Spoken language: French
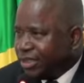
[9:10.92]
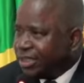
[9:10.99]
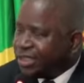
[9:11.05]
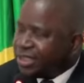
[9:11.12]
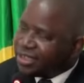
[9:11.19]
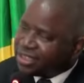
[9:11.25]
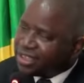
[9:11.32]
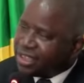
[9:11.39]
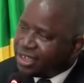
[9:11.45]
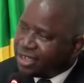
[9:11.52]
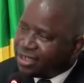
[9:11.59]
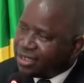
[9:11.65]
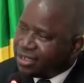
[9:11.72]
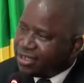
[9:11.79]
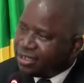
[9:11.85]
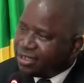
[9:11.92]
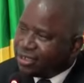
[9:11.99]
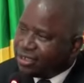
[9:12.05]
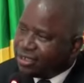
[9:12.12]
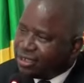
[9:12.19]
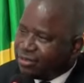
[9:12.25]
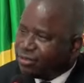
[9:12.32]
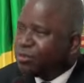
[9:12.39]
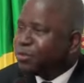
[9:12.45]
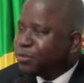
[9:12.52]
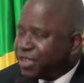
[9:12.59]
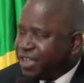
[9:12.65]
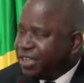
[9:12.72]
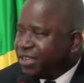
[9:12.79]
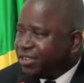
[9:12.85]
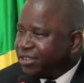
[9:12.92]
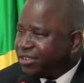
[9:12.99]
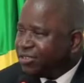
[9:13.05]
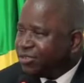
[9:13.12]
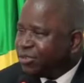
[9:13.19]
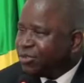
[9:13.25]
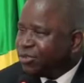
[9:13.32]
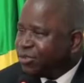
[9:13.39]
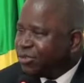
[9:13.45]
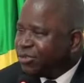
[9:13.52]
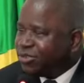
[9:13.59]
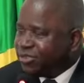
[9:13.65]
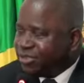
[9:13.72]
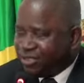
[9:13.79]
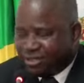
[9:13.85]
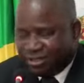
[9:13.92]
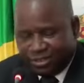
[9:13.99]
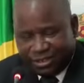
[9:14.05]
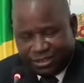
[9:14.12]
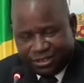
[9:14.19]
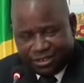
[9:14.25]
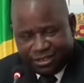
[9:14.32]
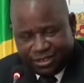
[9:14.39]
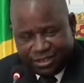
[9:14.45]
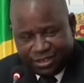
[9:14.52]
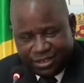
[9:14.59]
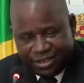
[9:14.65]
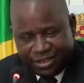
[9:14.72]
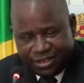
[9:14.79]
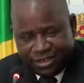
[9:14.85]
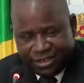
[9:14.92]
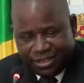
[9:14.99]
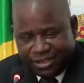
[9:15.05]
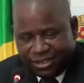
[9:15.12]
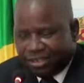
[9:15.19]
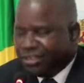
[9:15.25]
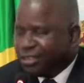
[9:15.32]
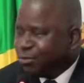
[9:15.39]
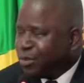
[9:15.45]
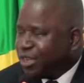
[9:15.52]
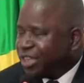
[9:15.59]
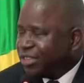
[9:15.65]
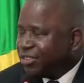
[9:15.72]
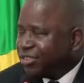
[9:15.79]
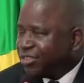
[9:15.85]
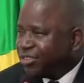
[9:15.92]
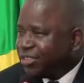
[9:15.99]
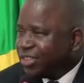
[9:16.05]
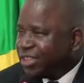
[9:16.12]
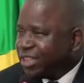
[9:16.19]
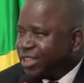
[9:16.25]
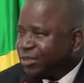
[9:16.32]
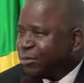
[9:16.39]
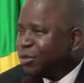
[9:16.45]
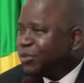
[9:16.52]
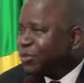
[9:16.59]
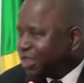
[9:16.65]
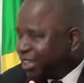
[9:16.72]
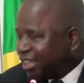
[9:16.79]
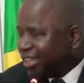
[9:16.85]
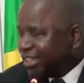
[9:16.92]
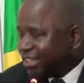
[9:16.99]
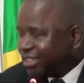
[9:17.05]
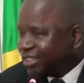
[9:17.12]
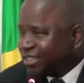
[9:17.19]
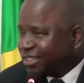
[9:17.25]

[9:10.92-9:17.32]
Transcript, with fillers: Déjà, en, vous priant de transmettre euh, à mon frère